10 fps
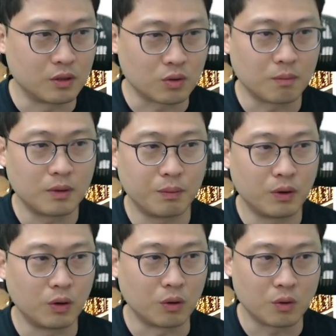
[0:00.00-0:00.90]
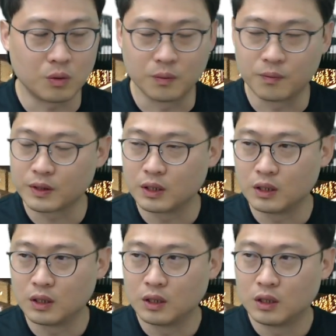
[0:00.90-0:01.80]
정말 별로 없고
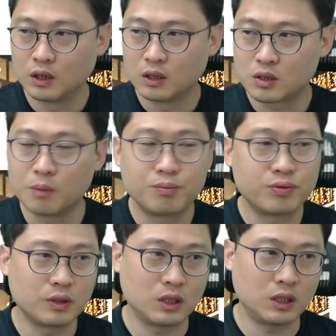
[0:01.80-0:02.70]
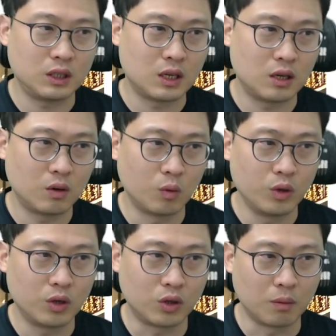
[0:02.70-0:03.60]
선풍기가
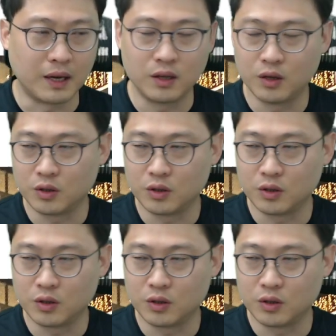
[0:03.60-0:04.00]
오히려 더 많아요.